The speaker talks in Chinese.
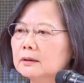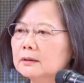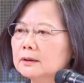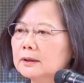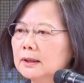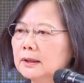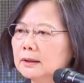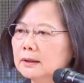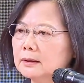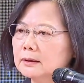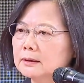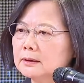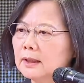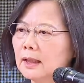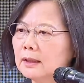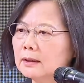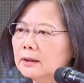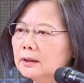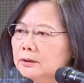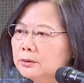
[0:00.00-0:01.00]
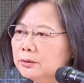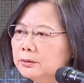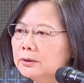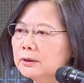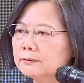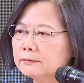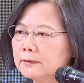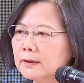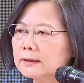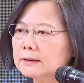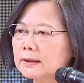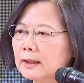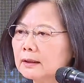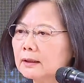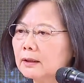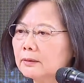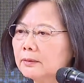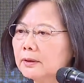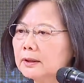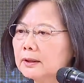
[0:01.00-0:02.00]
这个产业均衡发展
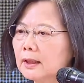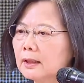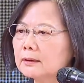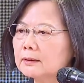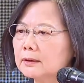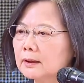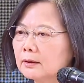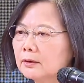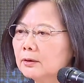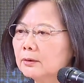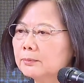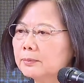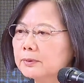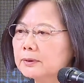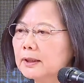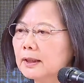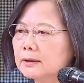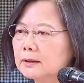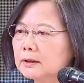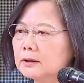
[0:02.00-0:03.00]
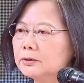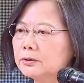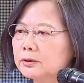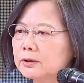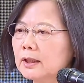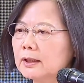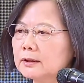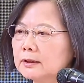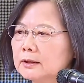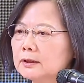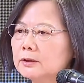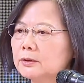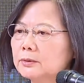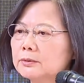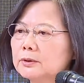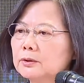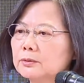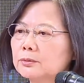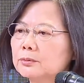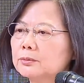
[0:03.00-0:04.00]
也会让人口不再聚集在既有
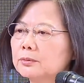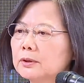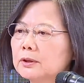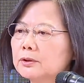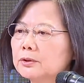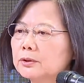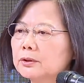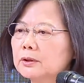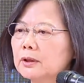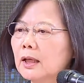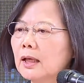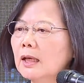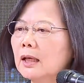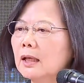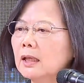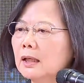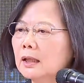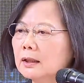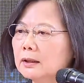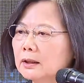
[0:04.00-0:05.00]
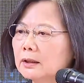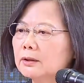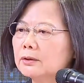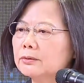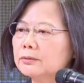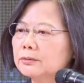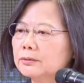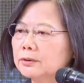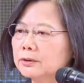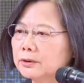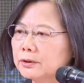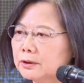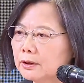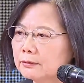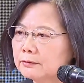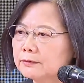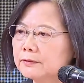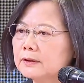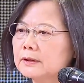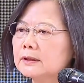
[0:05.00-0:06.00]
的都会区，而能够
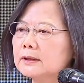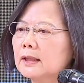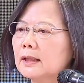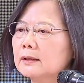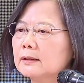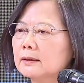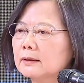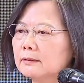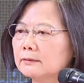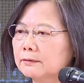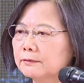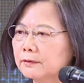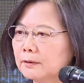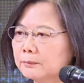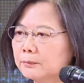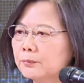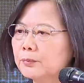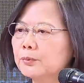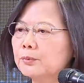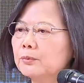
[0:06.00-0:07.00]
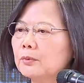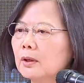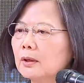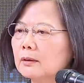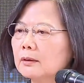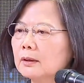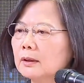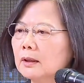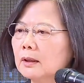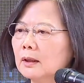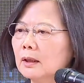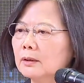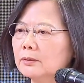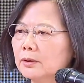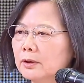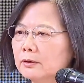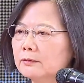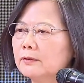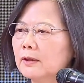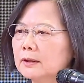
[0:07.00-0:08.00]
较分散的分布哦，
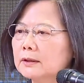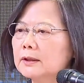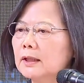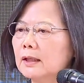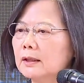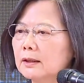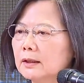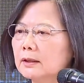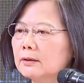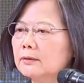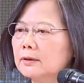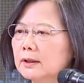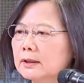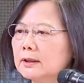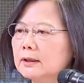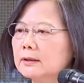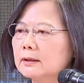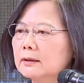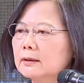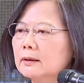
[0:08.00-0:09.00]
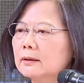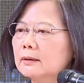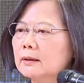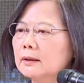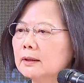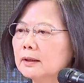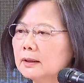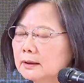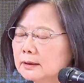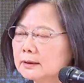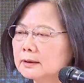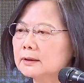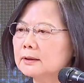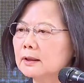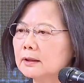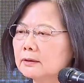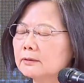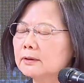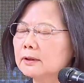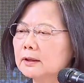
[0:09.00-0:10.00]
对于房价也有一定的抑制，
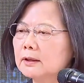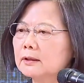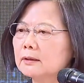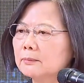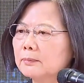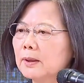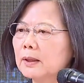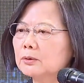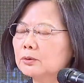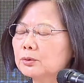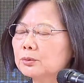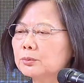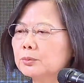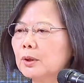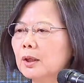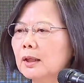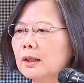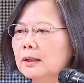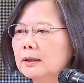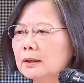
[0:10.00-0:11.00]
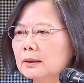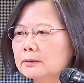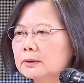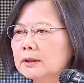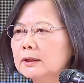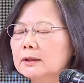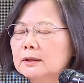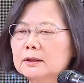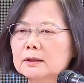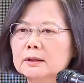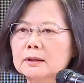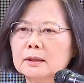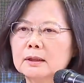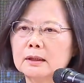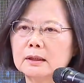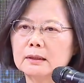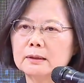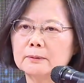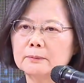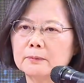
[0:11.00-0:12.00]
也有一定的帮助。那这个
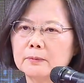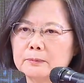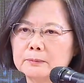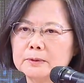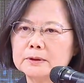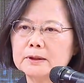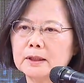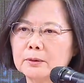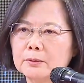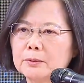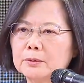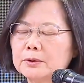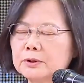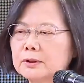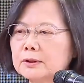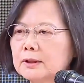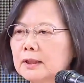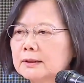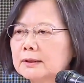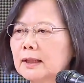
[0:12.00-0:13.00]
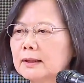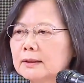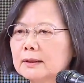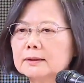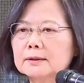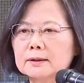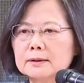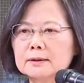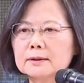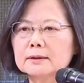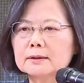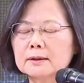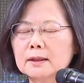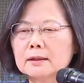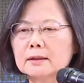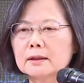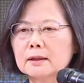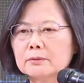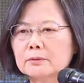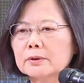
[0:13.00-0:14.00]
呃，我们在过去在产业政策
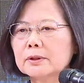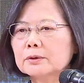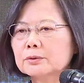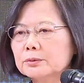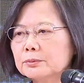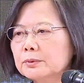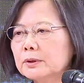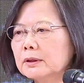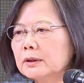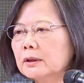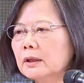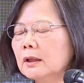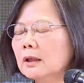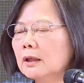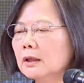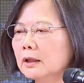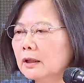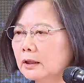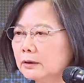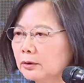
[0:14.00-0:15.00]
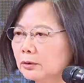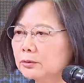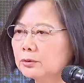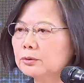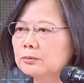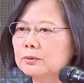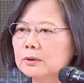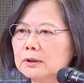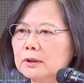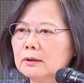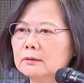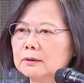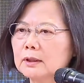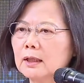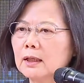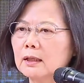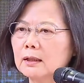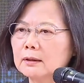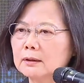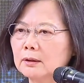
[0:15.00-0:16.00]
上也会注意，也都注意到
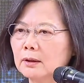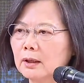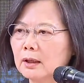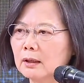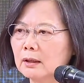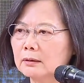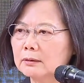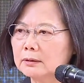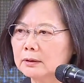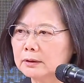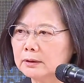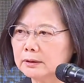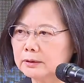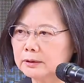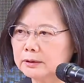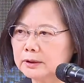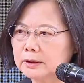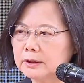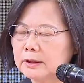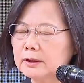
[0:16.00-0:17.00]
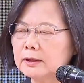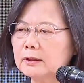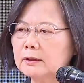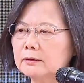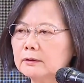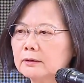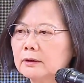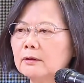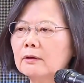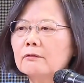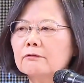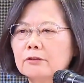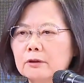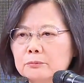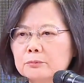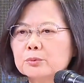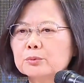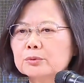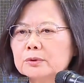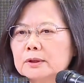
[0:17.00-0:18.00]
它呃的新的
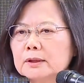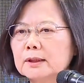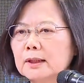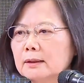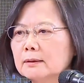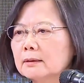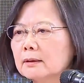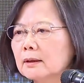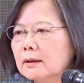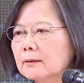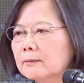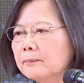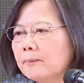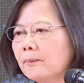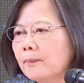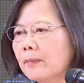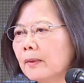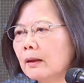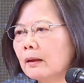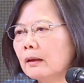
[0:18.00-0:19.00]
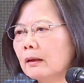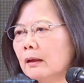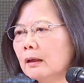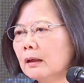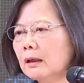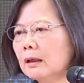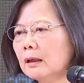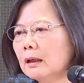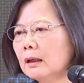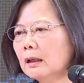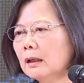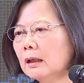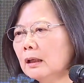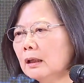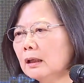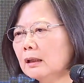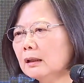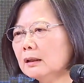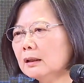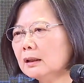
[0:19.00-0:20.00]
分布点哈。
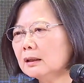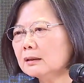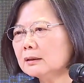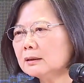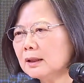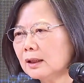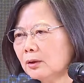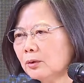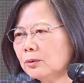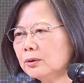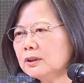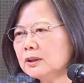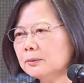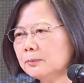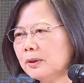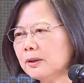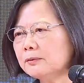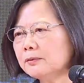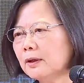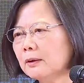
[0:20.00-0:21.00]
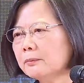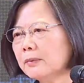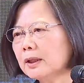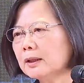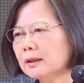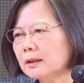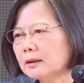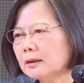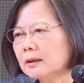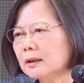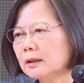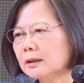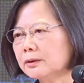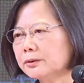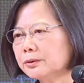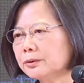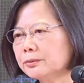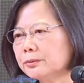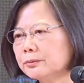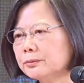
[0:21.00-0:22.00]
那在供给面方面呢，呃，
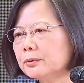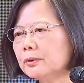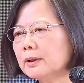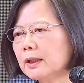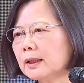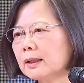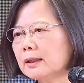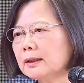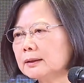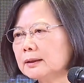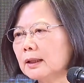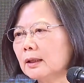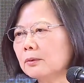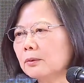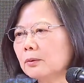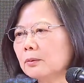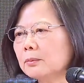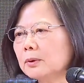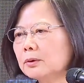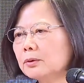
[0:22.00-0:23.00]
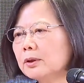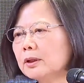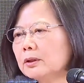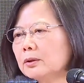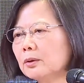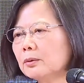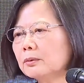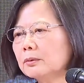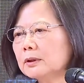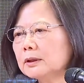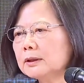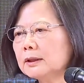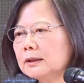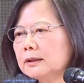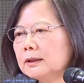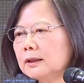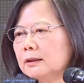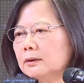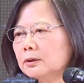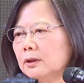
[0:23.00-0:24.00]
就如同刚才讲，我们推动新
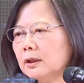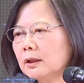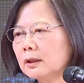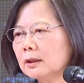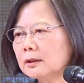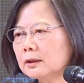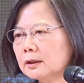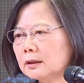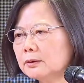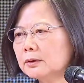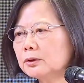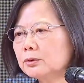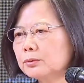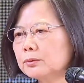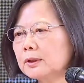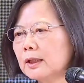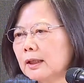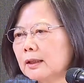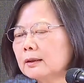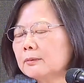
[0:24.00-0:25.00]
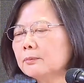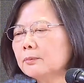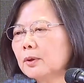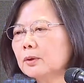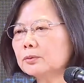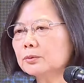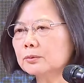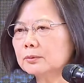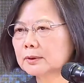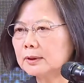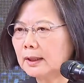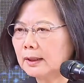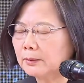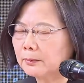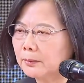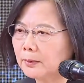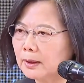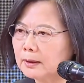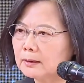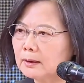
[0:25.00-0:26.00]
建社会住宅跟包租代
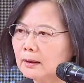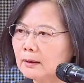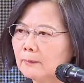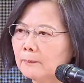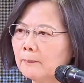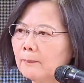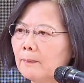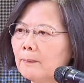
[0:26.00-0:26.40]
管哈。